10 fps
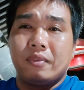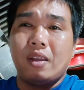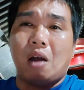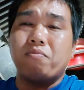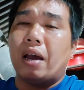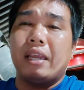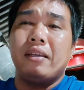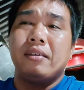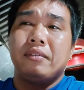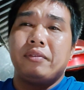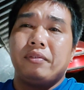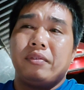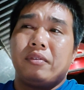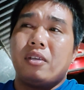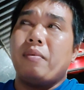nó không bị
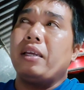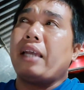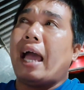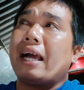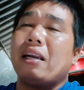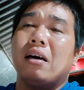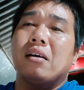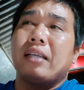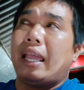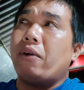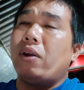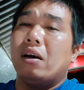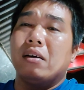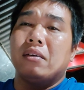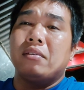nó bị cắn lường nhẹo
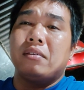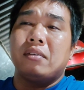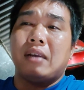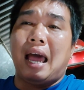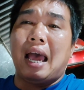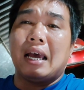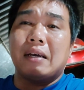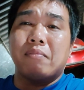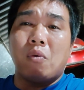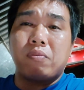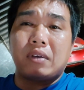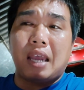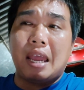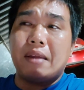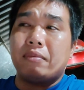lường là một
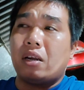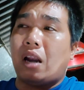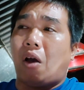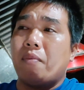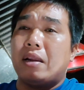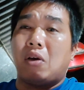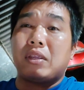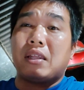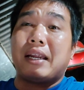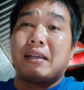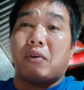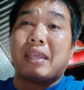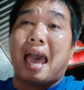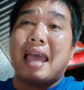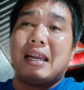cái nó nổi bị nổi nó nổi
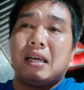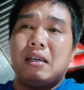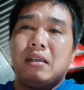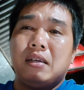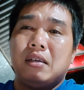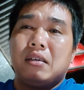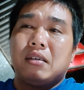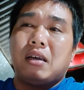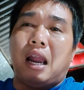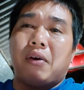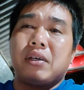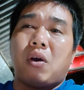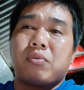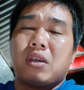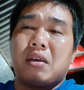trái đó nó nổi
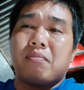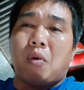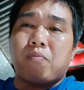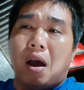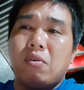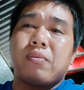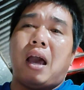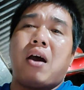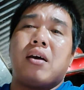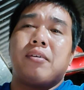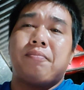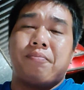cũng cái một bự một nhỏ